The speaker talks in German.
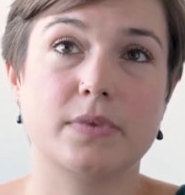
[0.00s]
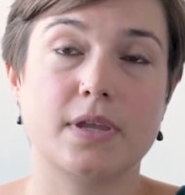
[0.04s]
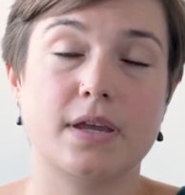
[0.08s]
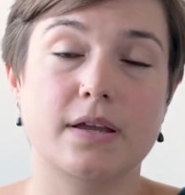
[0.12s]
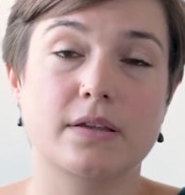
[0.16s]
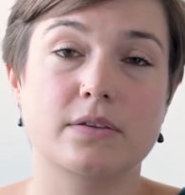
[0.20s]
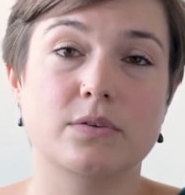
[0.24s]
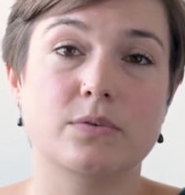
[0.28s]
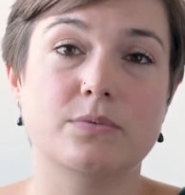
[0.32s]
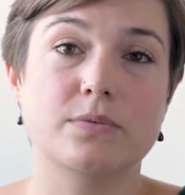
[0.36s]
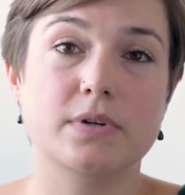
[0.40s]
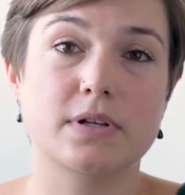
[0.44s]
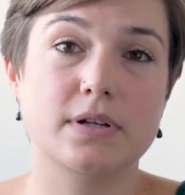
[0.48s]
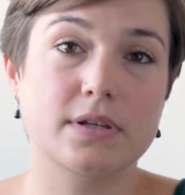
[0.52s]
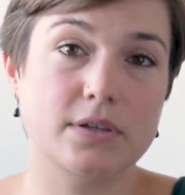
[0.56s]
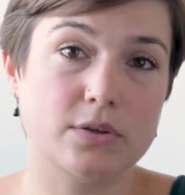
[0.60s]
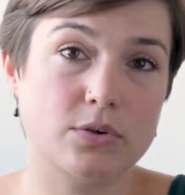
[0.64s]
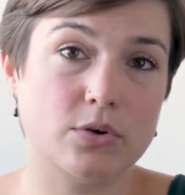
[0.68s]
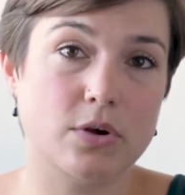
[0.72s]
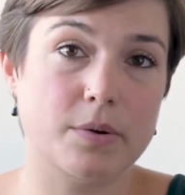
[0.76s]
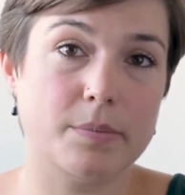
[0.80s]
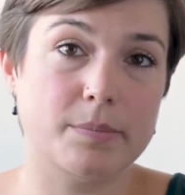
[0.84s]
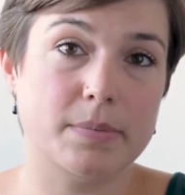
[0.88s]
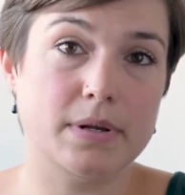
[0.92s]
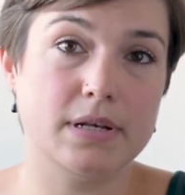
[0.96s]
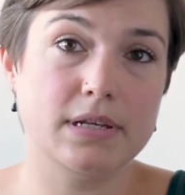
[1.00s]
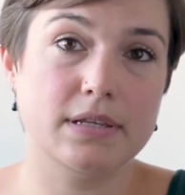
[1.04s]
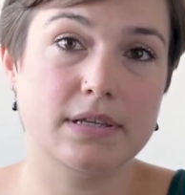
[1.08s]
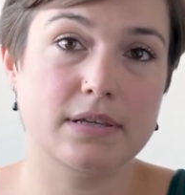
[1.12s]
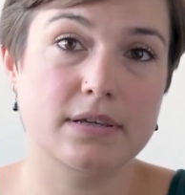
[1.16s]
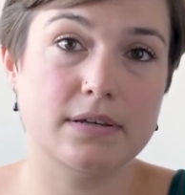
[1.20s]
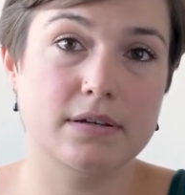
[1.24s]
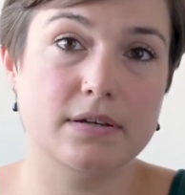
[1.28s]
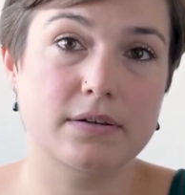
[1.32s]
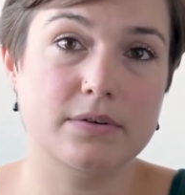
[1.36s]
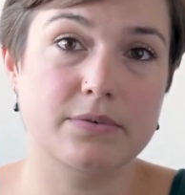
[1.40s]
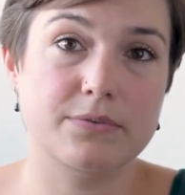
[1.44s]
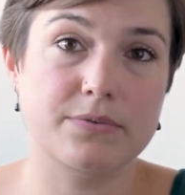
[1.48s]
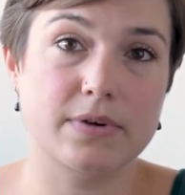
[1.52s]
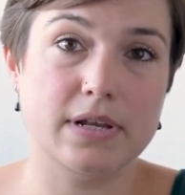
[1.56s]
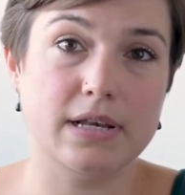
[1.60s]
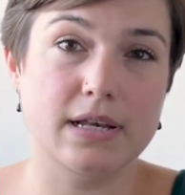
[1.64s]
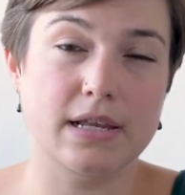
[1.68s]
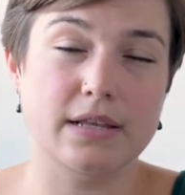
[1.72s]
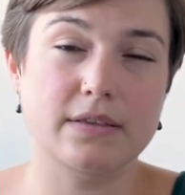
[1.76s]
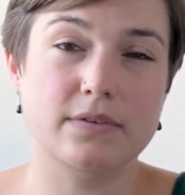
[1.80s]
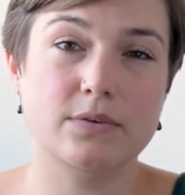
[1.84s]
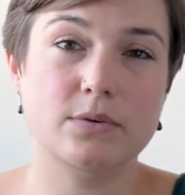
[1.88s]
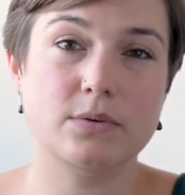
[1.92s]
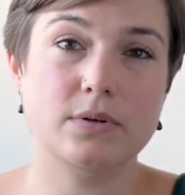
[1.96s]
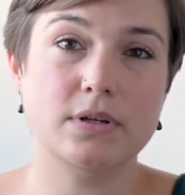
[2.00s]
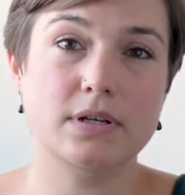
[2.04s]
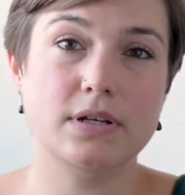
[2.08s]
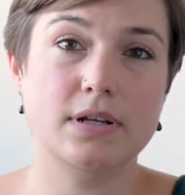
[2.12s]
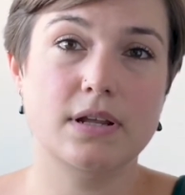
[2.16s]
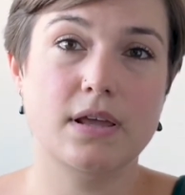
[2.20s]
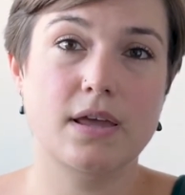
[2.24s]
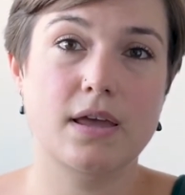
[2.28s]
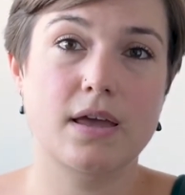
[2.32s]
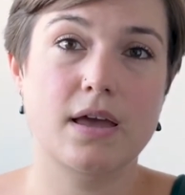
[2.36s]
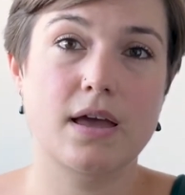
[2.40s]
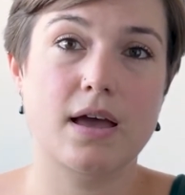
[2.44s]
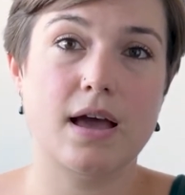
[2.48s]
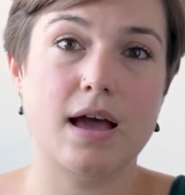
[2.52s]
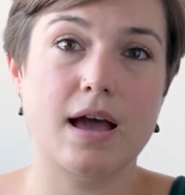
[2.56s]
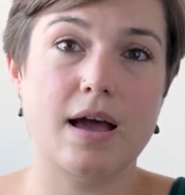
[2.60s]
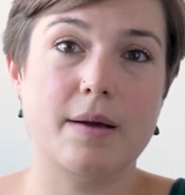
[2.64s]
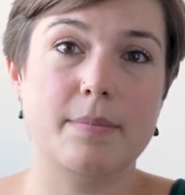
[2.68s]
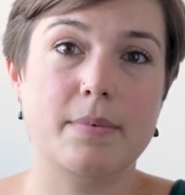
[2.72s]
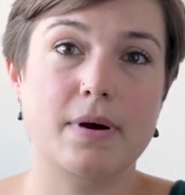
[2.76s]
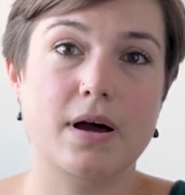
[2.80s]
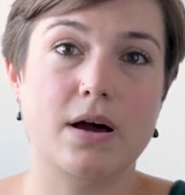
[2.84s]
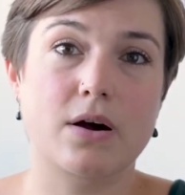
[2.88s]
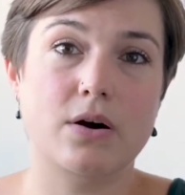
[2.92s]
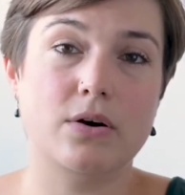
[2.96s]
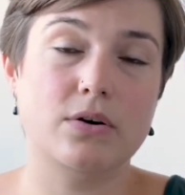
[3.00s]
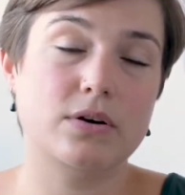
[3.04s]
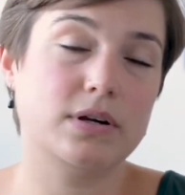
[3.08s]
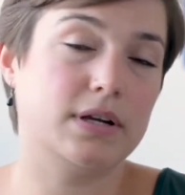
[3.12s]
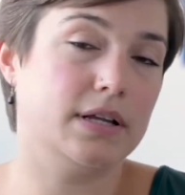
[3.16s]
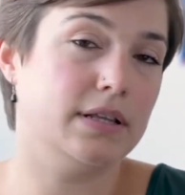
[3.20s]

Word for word: Also wirklich körperliche Verletzungen, aber